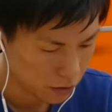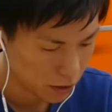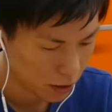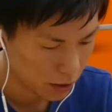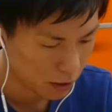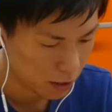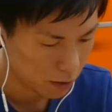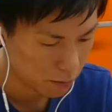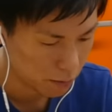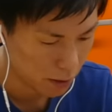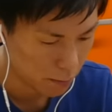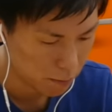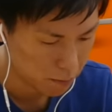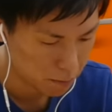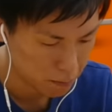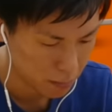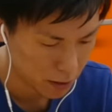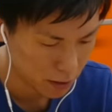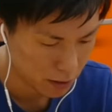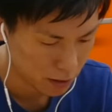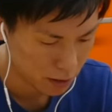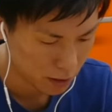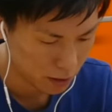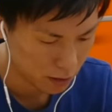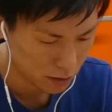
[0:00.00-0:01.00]
の中でもやっぱ
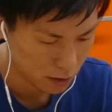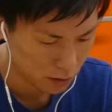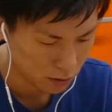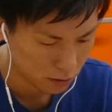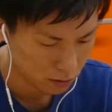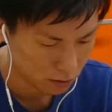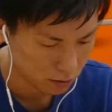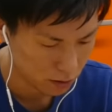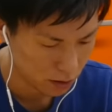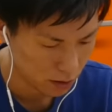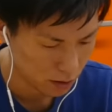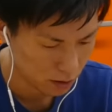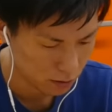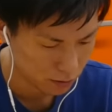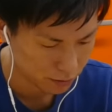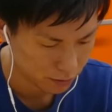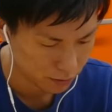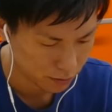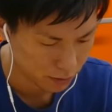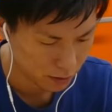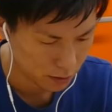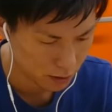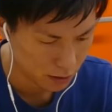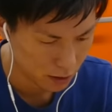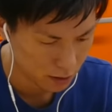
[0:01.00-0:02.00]
り気になるのは
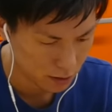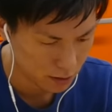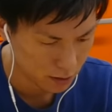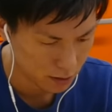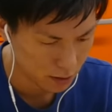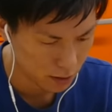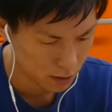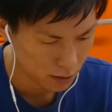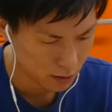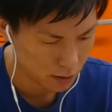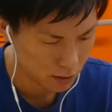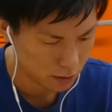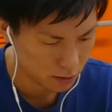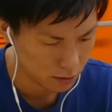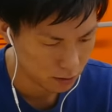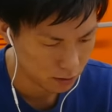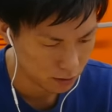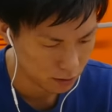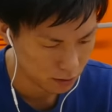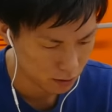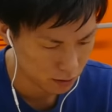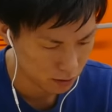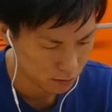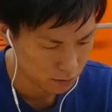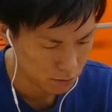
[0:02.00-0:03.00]
活があ
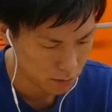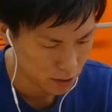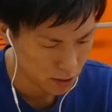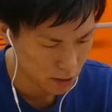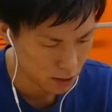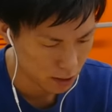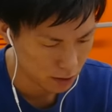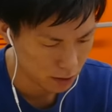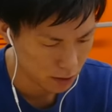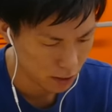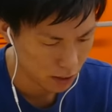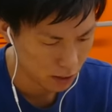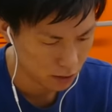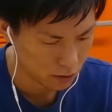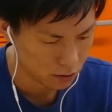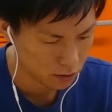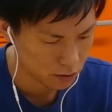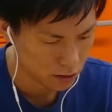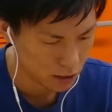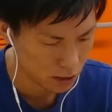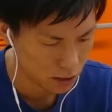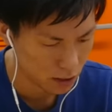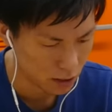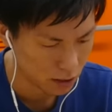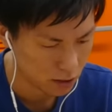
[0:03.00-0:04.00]
るミラータナトス
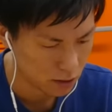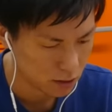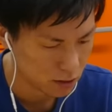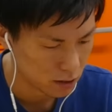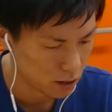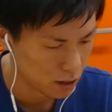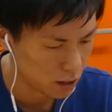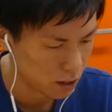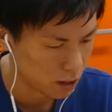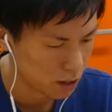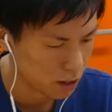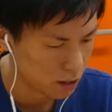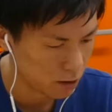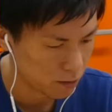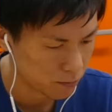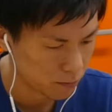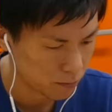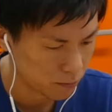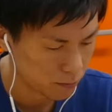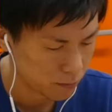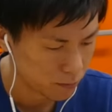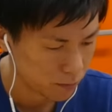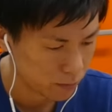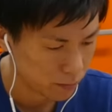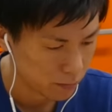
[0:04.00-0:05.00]
たですね
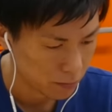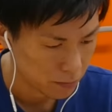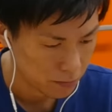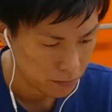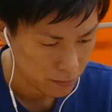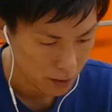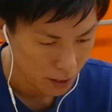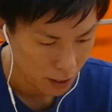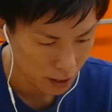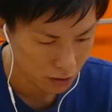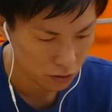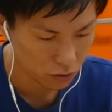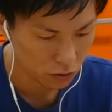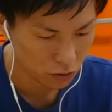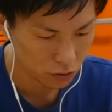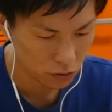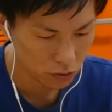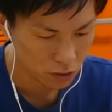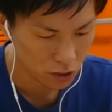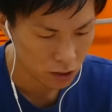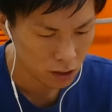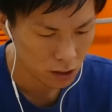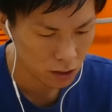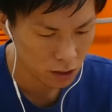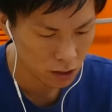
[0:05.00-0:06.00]
あと
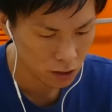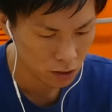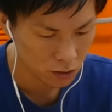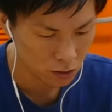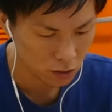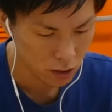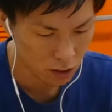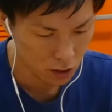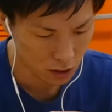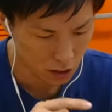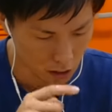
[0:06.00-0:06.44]
呪いのキャ